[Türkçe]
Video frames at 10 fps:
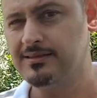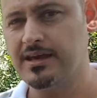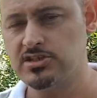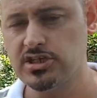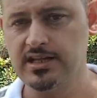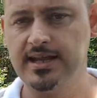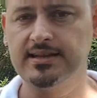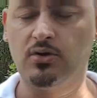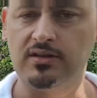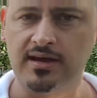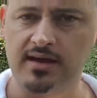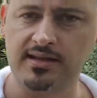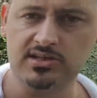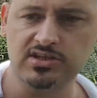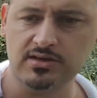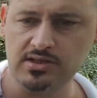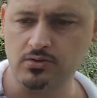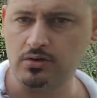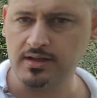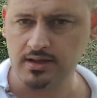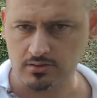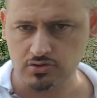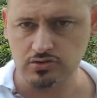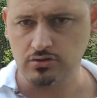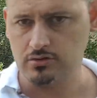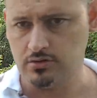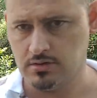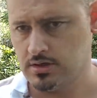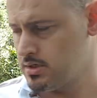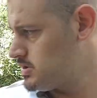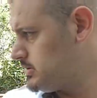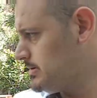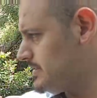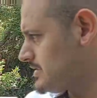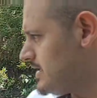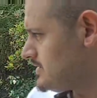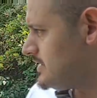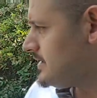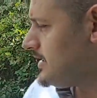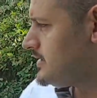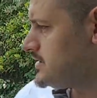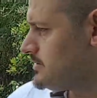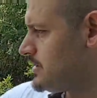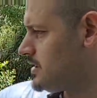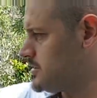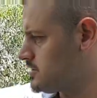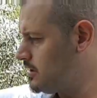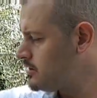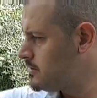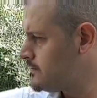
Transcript: Diğer şekillerde kullanan arkadaşlar da Onlara da düşünüldü. Şimdi maskeyi sizlere tanıtacağım arkadaşlar.